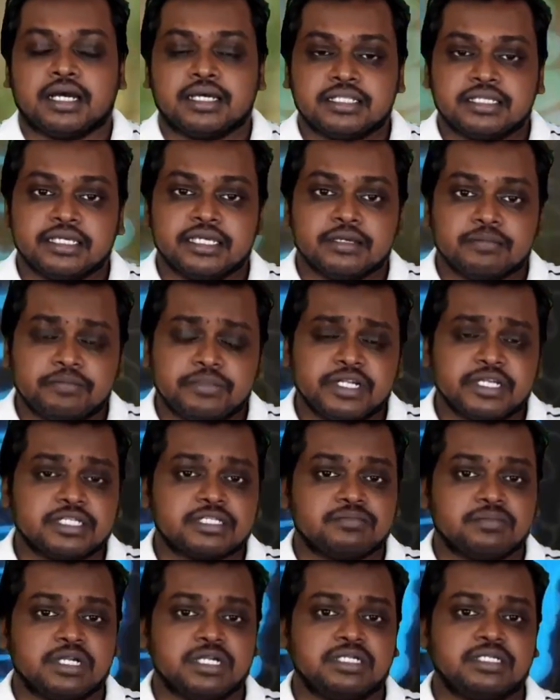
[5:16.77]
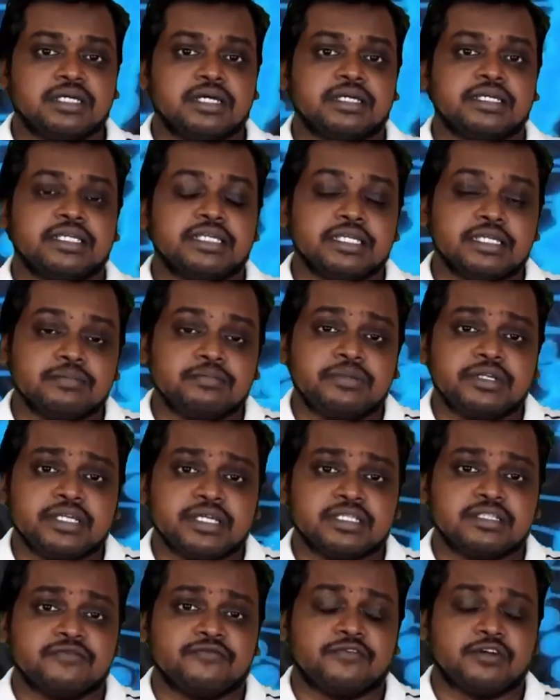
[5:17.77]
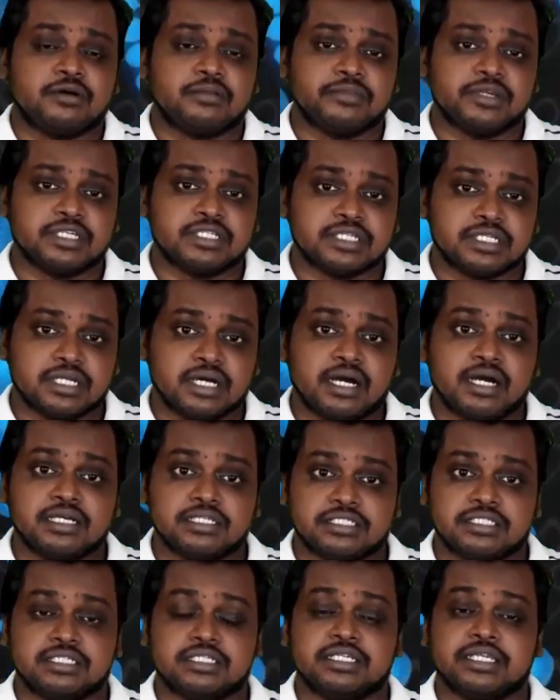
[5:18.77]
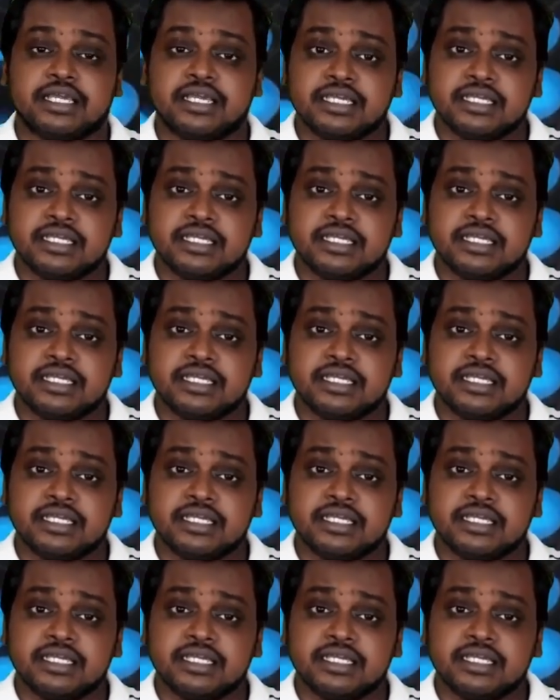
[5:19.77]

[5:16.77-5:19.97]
அது எப்படி ஸ்ப்ளிட் ஆகி எப்படி அது ஃபார்மேஷன் ஆச்சு